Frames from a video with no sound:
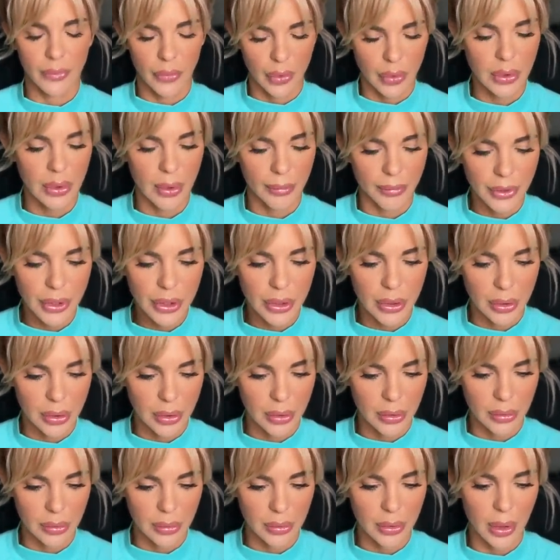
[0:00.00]
То есть
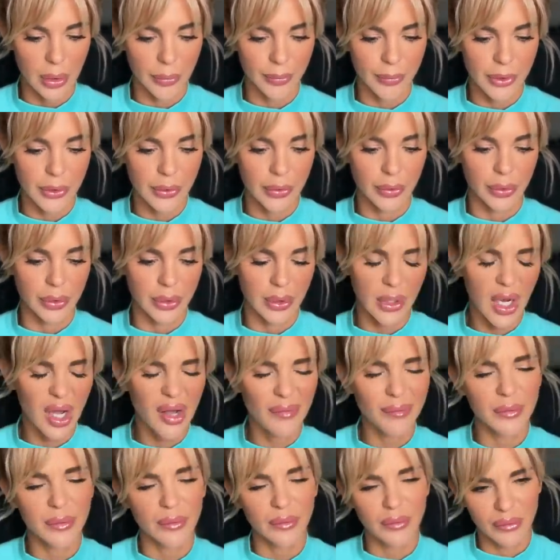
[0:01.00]
обычно так происходит. Да, мы,